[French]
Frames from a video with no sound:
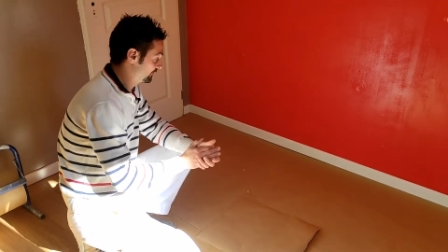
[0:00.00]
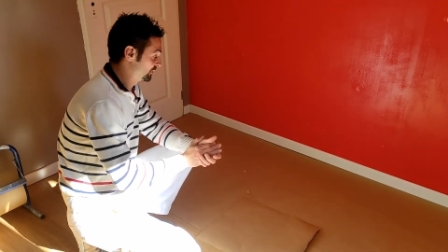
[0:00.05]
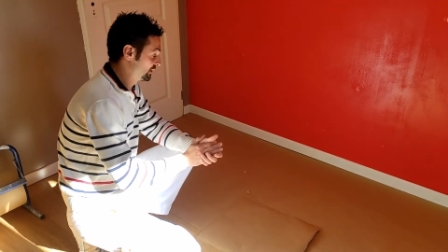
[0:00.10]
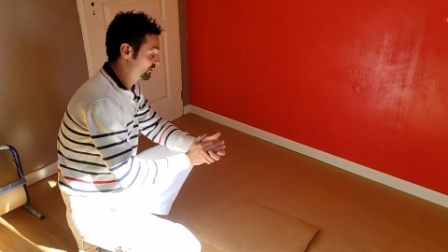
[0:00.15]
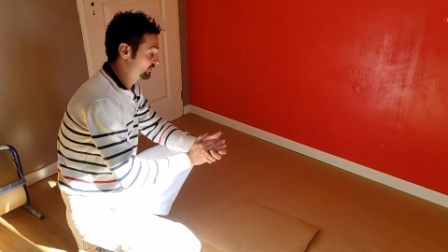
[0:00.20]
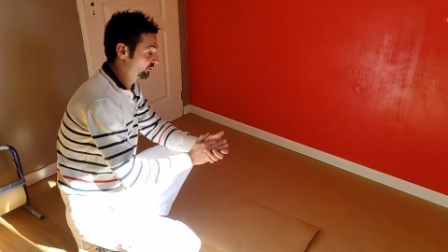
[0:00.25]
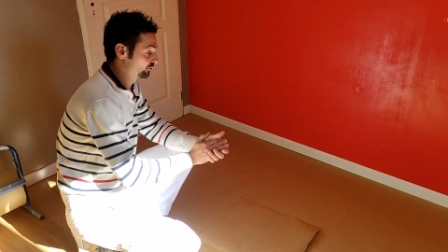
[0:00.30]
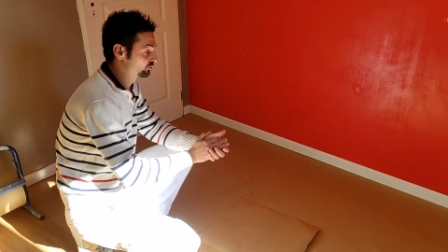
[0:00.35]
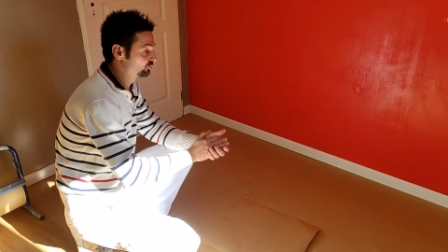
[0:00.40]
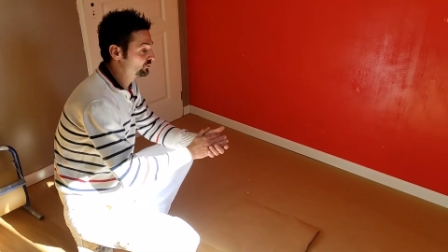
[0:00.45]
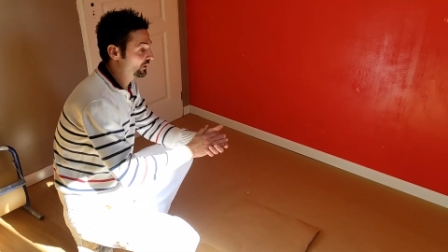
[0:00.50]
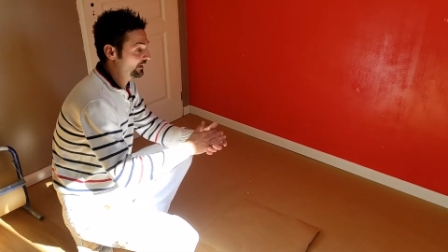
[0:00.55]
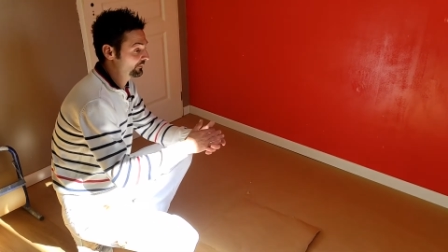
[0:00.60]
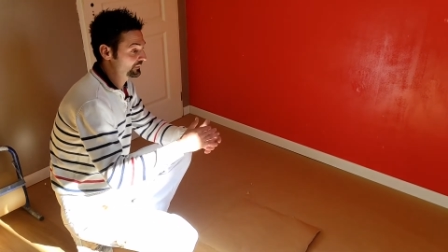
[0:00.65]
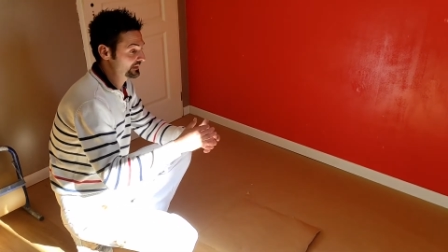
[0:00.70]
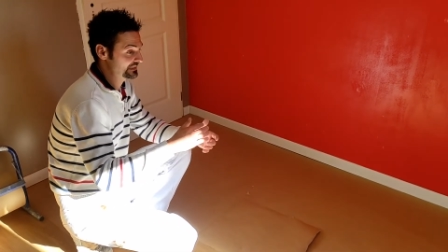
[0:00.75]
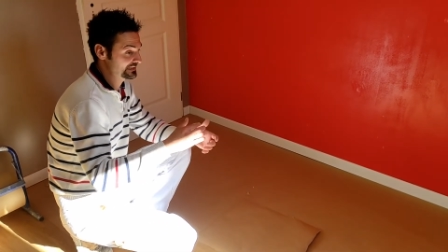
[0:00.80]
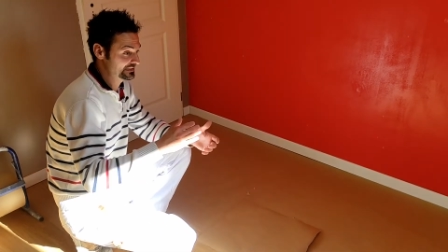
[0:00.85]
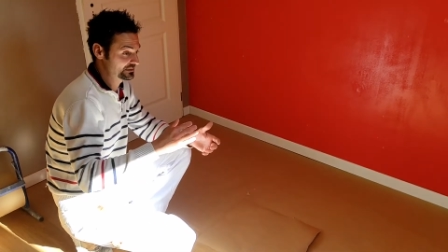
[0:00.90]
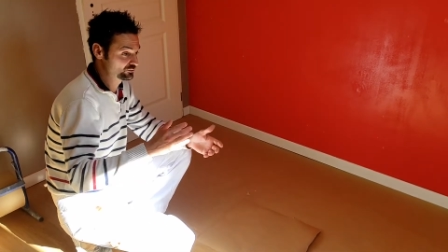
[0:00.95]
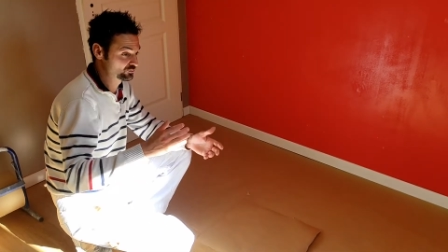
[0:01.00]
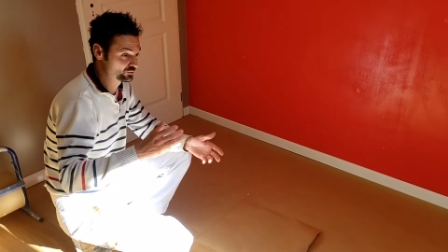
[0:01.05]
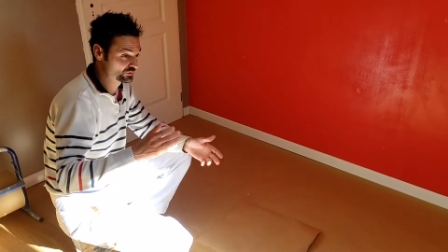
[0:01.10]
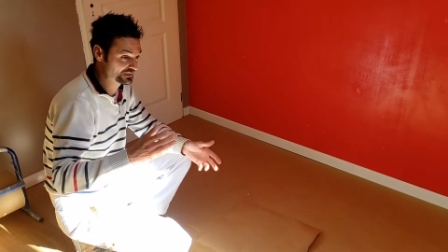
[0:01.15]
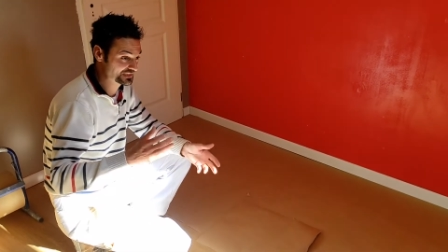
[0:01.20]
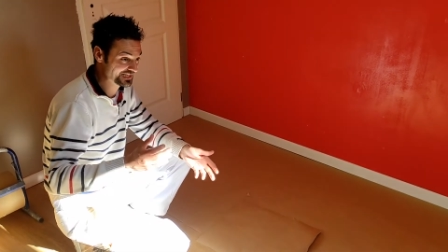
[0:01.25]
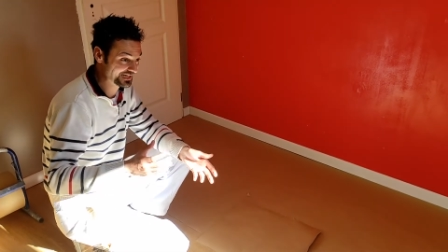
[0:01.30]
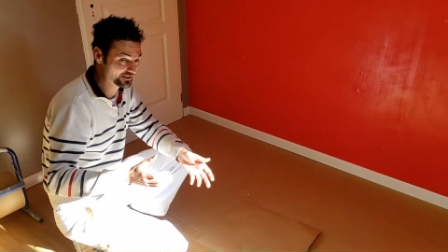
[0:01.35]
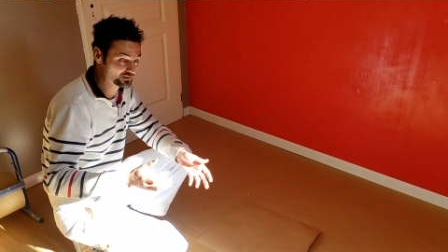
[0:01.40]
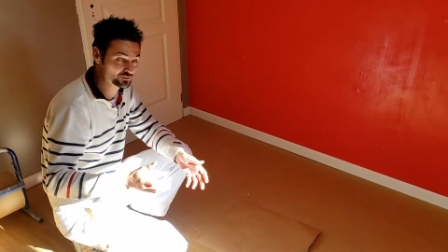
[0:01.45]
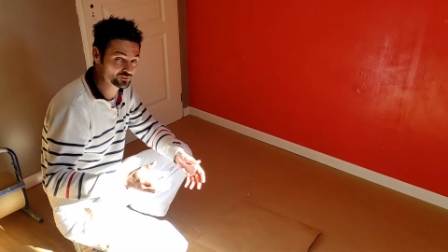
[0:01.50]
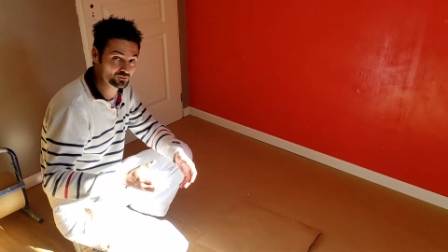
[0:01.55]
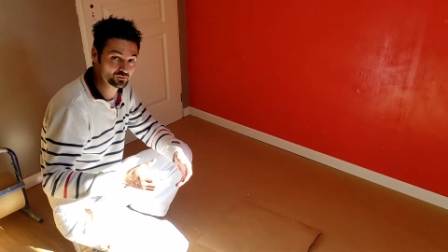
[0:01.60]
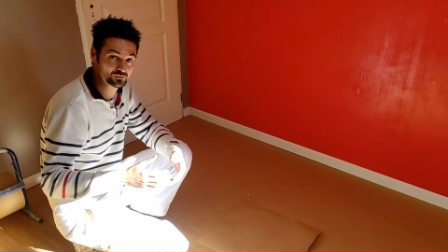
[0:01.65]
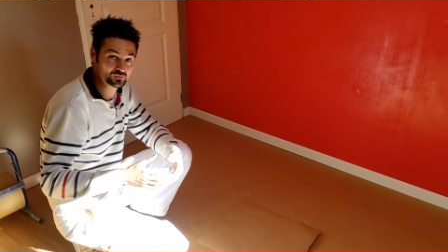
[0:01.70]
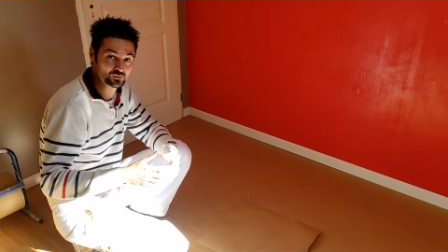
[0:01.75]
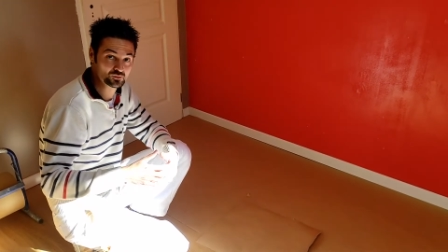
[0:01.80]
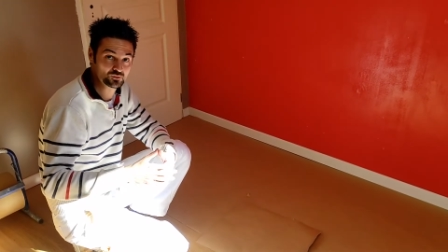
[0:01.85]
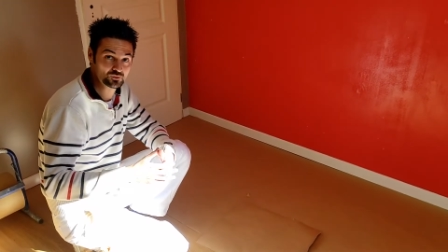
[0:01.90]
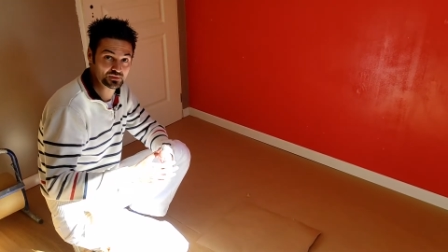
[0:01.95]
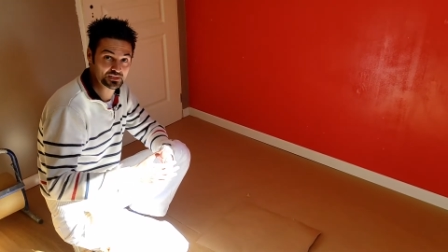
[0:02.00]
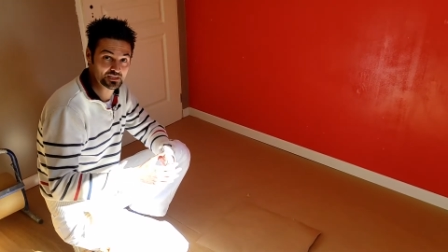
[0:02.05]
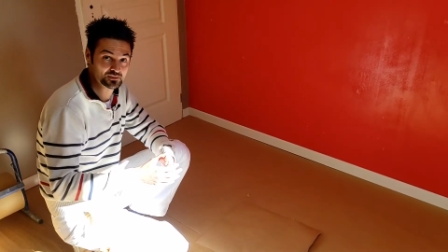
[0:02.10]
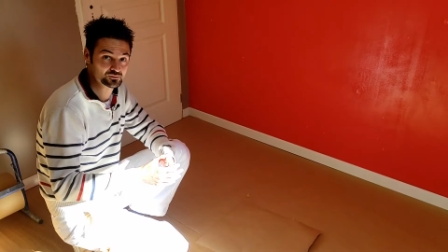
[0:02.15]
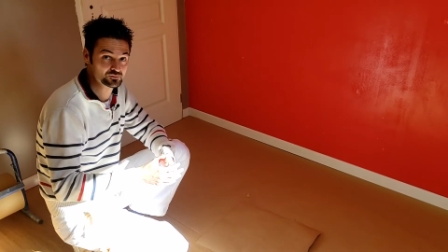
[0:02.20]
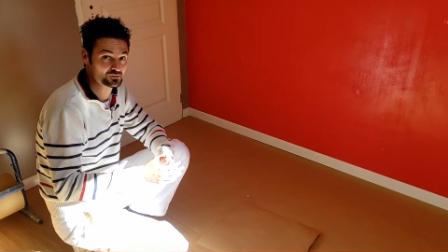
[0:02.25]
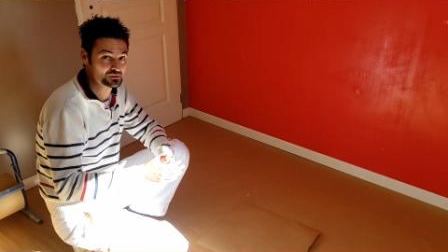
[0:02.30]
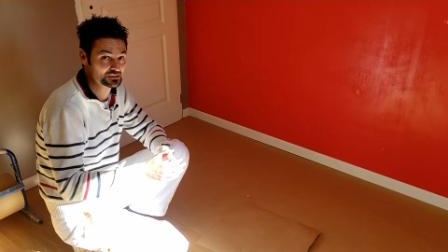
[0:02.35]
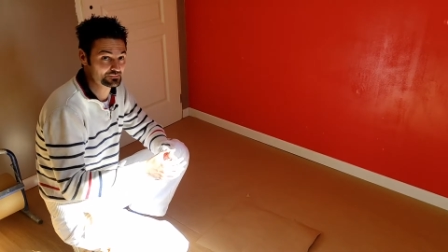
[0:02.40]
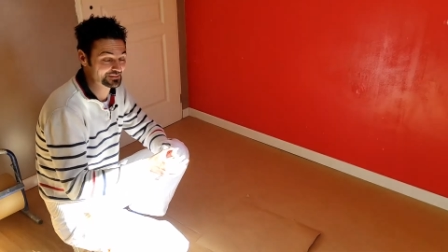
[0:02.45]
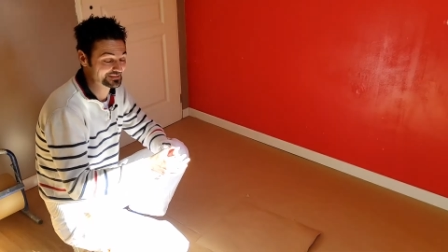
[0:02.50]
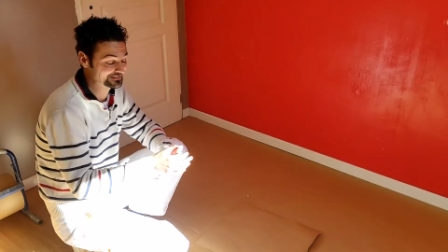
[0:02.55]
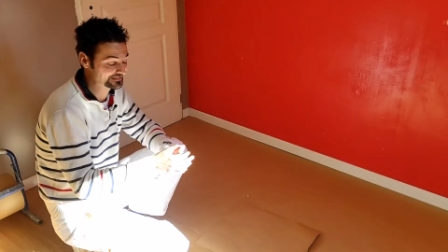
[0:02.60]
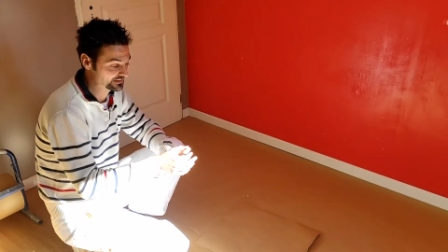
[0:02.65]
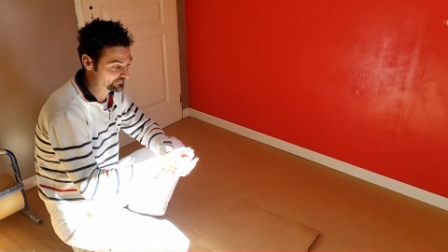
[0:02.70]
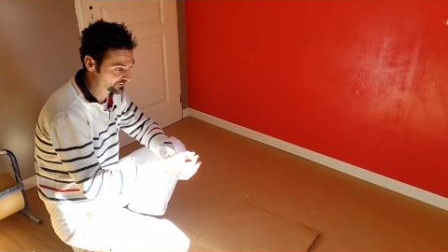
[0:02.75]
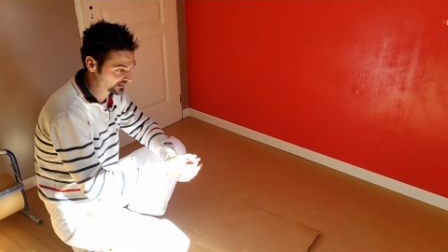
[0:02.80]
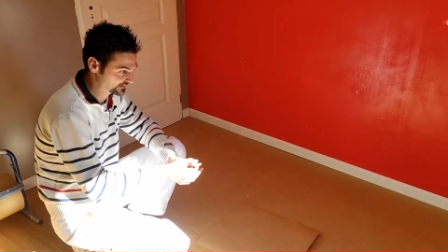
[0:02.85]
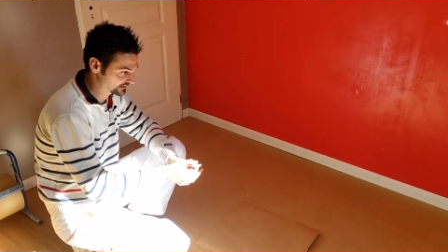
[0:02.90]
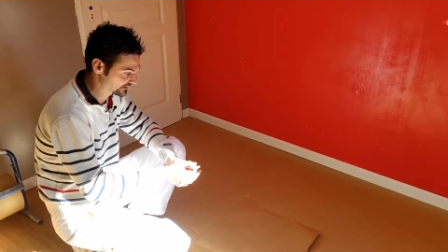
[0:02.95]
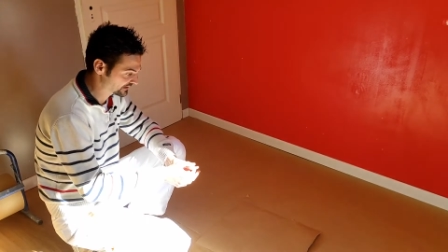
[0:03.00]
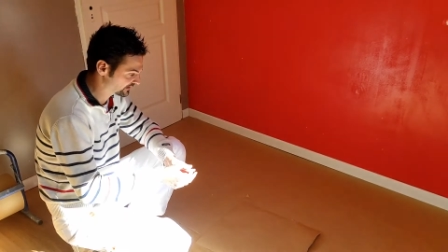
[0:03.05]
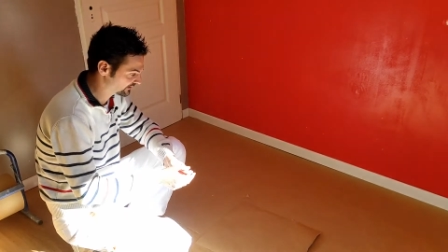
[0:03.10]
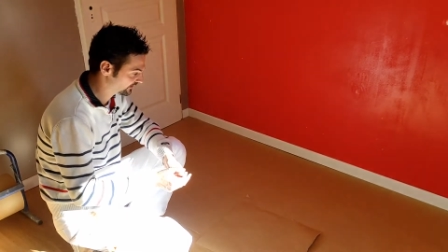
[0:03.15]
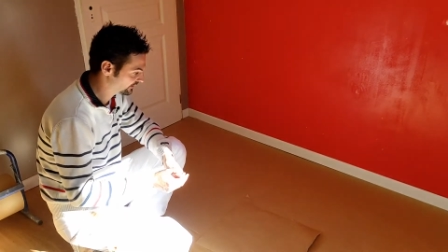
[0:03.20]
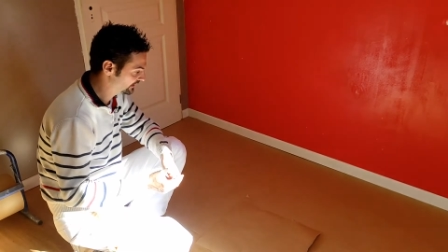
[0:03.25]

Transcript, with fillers: Et puis surtout, après, c'est du carton, donc le carton, c'est pas très pratique.